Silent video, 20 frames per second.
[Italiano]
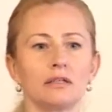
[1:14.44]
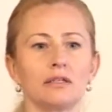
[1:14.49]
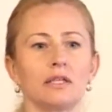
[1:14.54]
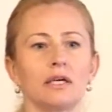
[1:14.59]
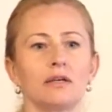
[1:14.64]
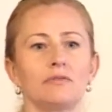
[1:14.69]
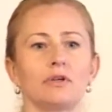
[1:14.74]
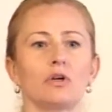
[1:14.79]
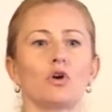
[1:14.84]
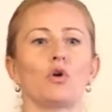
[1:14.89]

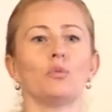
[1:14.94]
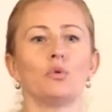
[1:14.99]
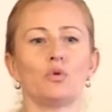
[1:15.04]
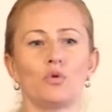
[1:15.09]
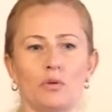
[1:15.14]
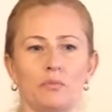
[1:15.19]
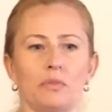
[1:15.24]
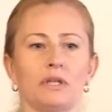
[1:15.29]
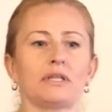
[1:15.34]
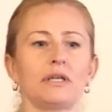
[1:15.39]
deve
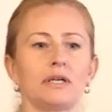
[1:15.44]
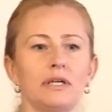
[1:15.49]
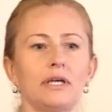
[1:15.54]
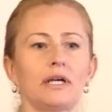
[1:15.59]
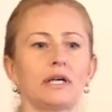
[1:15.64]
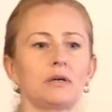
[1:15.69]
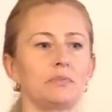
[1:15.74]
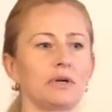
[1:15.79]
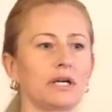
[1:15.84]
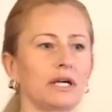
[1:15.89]
comunque
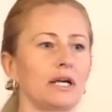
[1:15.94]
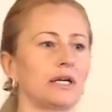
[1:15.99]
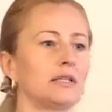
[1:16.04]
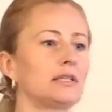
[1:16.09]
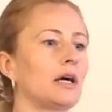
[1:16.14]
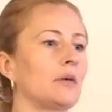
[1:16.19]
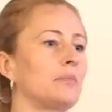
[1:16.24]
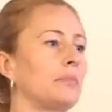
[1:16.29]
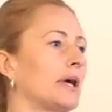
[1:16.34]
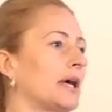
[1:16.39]
mantenere per
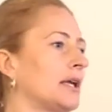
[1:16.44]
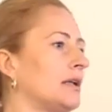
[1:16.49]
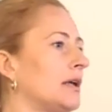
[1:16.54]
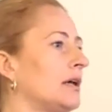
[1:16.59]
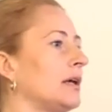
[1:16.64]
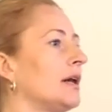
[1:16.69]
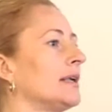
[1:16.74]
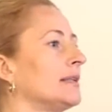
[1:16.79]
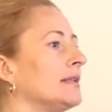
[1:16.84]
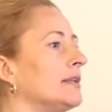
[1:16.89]
carità
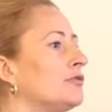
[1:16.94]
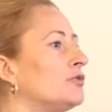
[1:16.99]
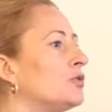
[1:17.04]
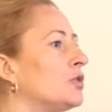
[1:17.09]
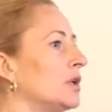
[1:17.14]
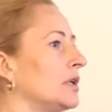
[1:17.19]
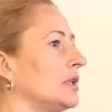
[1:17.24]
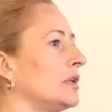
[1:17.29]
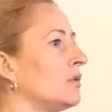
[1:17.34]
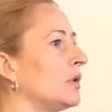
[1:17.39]
per al di
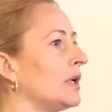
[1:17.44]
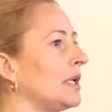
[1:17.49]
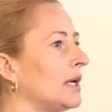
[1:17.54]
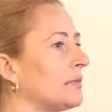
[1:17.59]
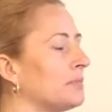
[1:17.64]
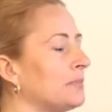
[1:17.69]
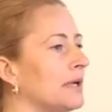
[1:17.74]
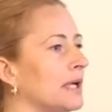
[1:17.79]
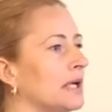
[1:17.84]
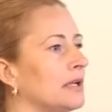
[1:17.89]
fuori di quegli
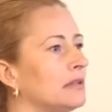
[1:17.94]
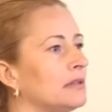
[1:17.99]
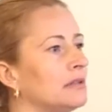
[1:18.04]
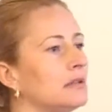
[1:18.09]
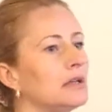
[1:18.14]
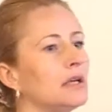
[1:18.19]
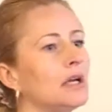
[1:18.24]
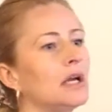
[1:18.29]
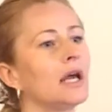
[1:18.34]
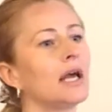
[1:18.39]

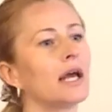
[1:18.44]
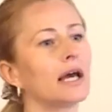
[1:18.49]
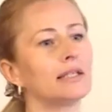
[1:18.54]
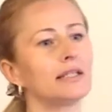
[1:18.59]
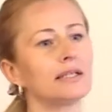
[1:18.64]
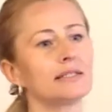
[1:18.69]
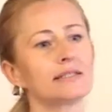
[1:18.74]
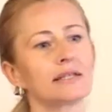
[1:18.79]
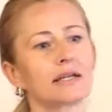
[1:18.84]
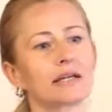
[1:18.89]
ambienti
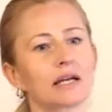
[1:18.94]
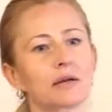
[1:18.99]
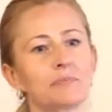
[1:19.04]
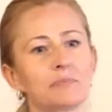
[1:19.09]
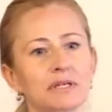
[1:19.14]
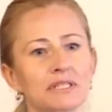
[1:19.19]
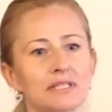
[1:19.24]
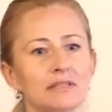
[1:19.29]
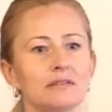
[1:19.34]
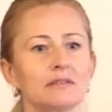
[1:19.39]
ed essere
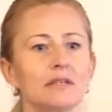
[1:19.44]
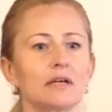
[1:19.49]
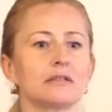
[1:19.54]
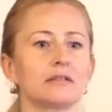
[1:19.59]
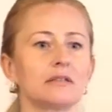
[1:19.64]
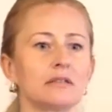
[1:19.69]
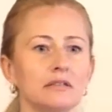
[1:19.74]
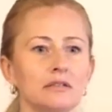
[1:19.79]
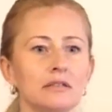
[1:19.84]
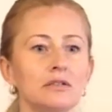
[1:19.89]

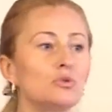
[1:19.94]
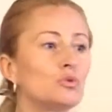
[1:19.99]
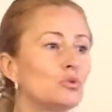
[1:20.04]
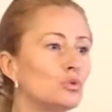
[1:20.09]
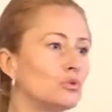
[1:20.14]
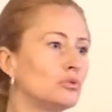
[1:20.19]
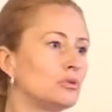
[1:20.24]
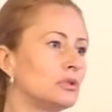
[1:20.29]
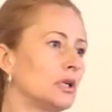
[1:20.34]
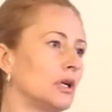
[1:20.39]
rappresentante di
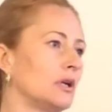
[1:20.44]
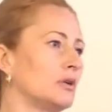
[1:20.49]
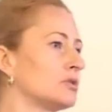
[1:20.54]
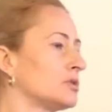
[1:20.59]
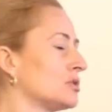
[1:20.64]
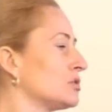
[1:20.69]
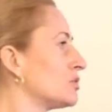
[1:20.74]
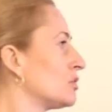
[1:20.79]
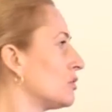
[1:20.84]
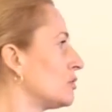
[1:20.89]
tutti nello
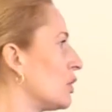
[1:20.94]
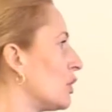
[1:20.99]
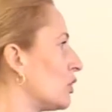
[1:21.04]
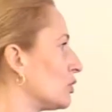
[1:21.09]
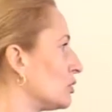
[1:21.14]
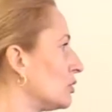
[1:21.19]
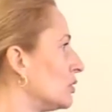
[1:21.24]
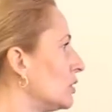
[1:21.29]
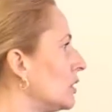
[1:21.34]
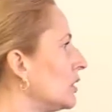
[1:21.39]
stesso
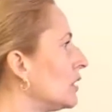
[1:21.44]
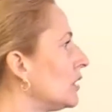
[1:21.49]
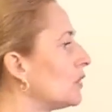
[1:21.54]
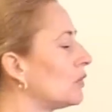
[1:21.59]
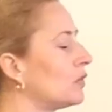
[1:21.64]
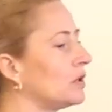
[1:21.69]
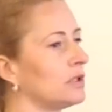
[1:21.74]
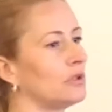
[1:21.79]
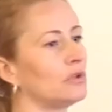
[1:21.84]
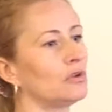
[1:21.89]
modo.
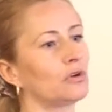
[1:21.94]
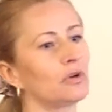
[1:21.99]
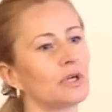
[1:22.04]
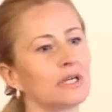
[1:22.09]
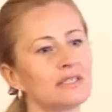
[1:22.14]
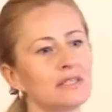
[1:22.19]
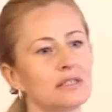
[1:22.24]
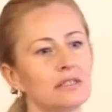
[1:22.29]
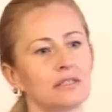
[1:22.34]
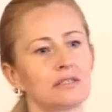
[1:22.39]
Quindi non
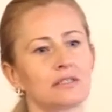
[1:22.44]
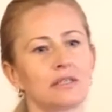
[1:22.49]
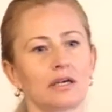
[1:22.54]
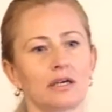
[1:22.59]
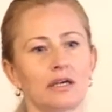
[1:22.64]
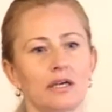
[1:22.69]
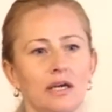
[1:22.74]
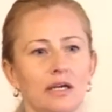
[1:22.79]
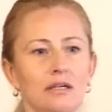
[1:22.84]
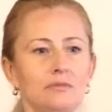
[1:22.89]

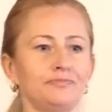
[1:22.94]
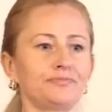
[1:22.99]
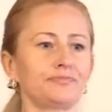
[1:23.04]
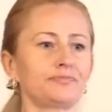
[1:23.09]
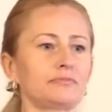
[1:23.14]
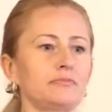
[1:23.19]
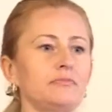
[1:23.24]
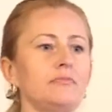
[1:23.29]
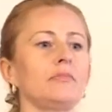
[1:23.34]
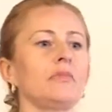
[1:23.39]
esiste
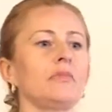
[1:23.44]
che